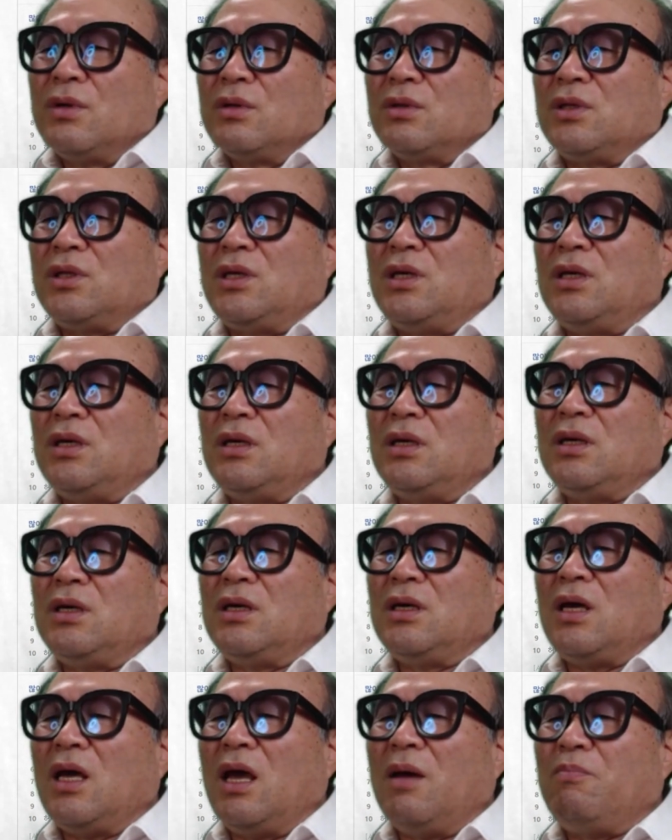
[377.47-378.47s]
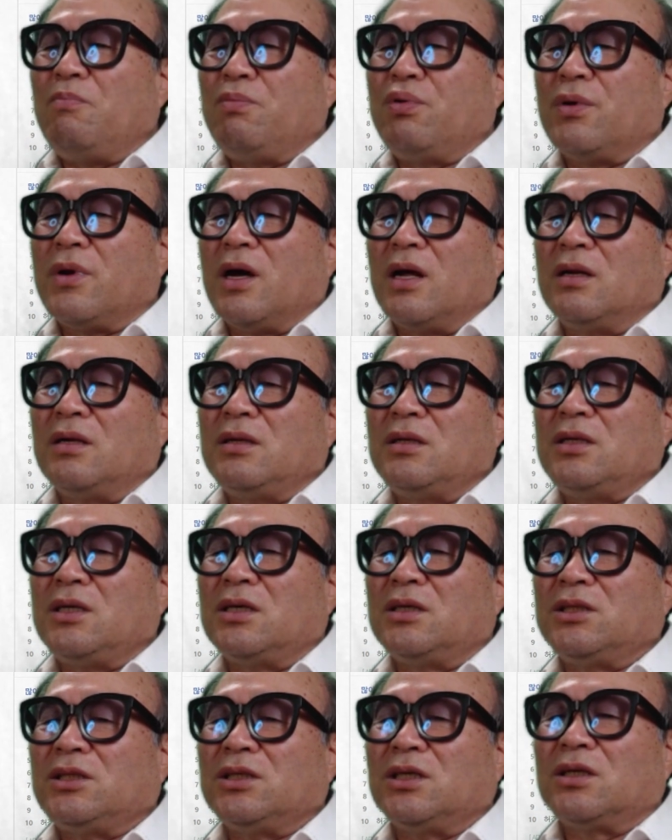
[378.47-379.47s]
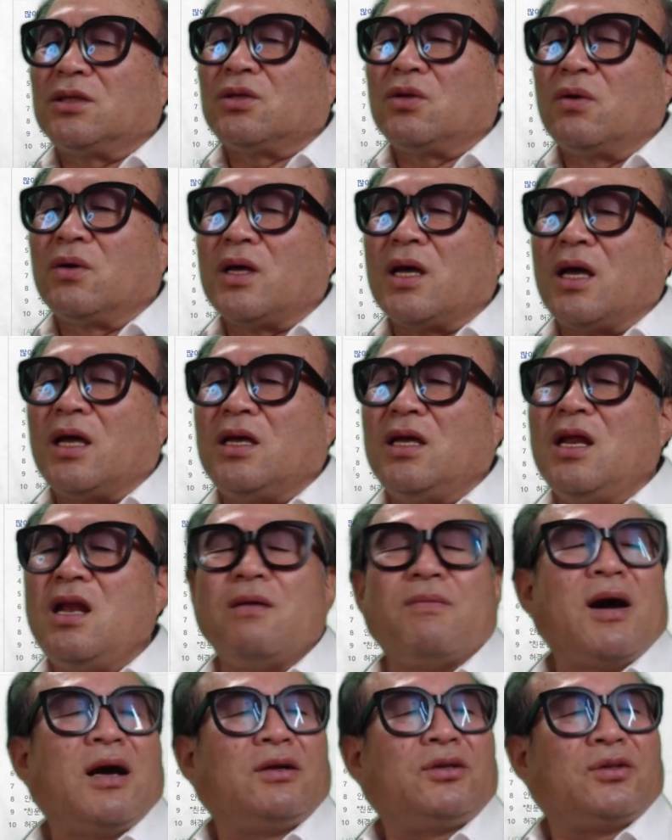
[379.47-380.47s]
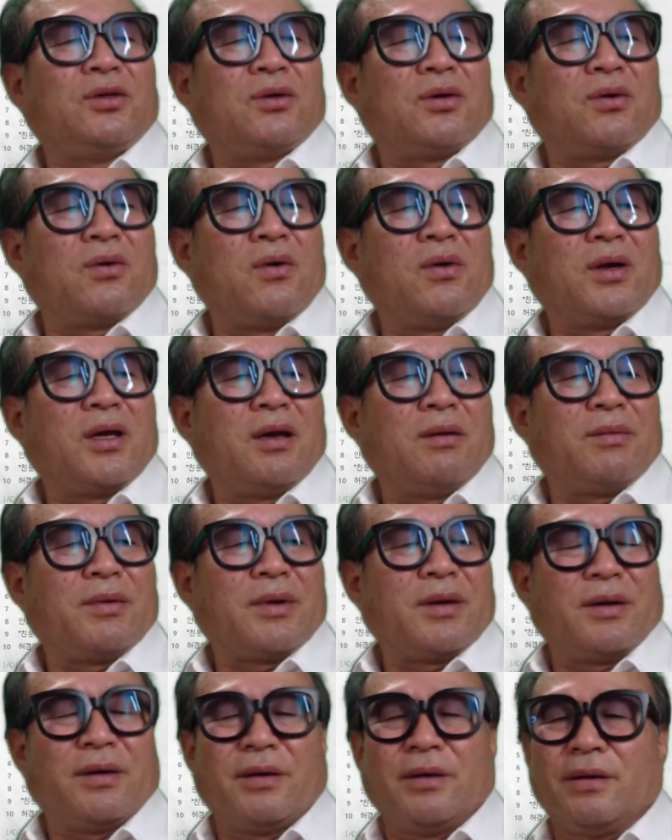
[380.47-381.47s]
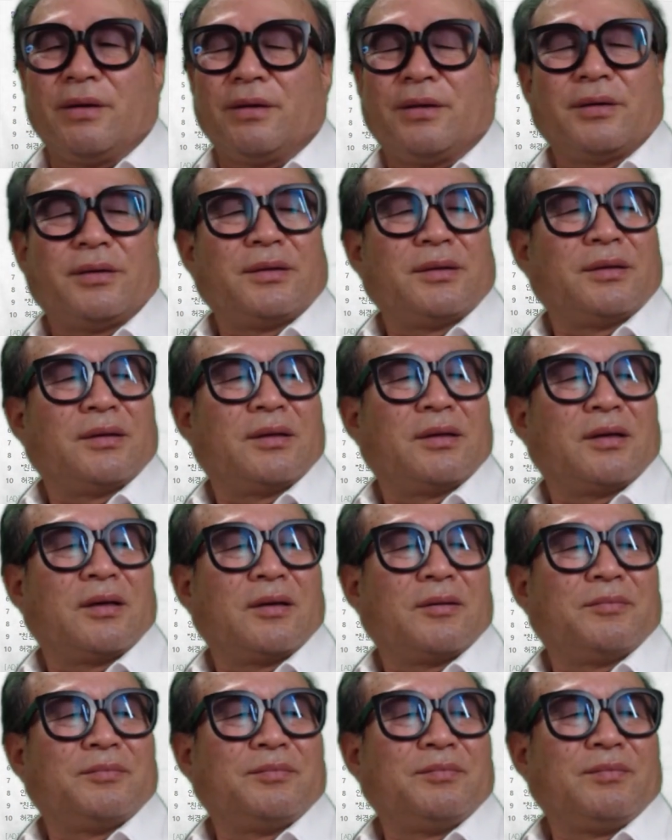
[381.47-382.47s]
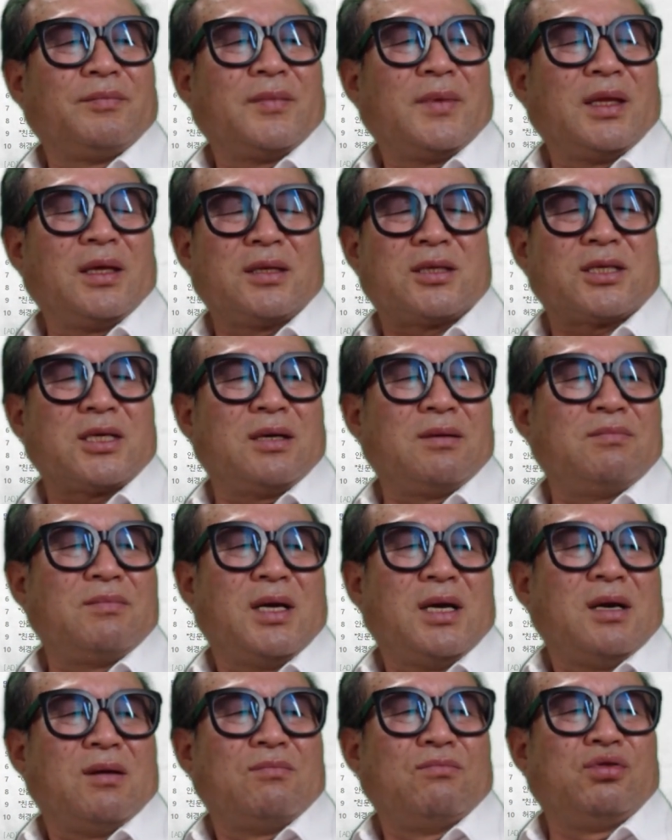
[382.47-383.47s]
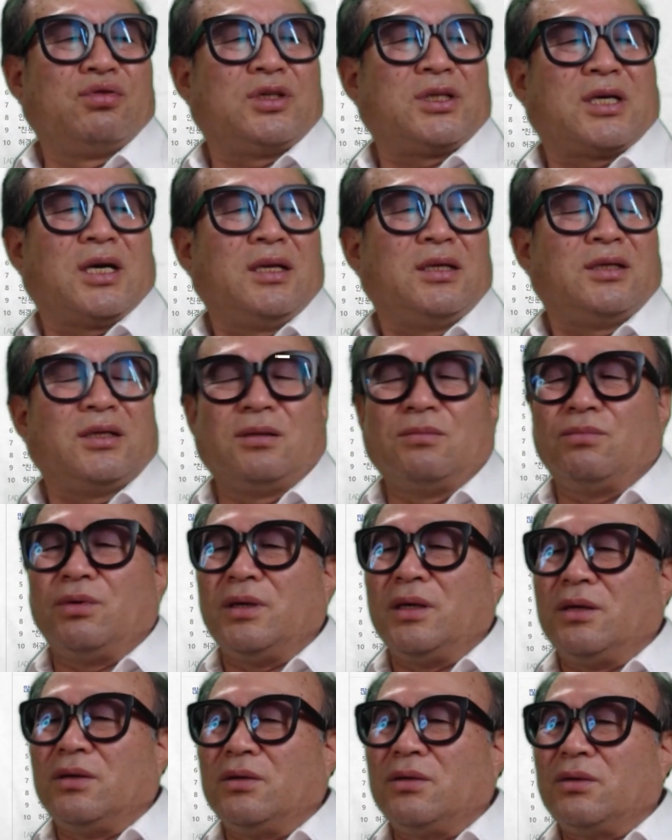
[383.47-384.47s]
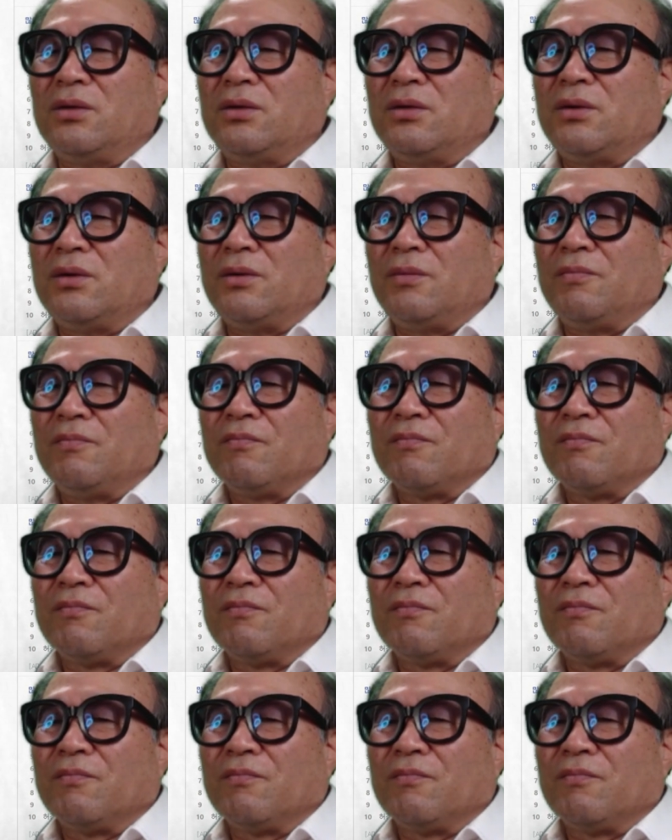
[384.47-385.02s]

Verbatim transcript: TF라는 형식을 통해 일방적으로 공개해버린 거예요. 참 무식한 정부예요.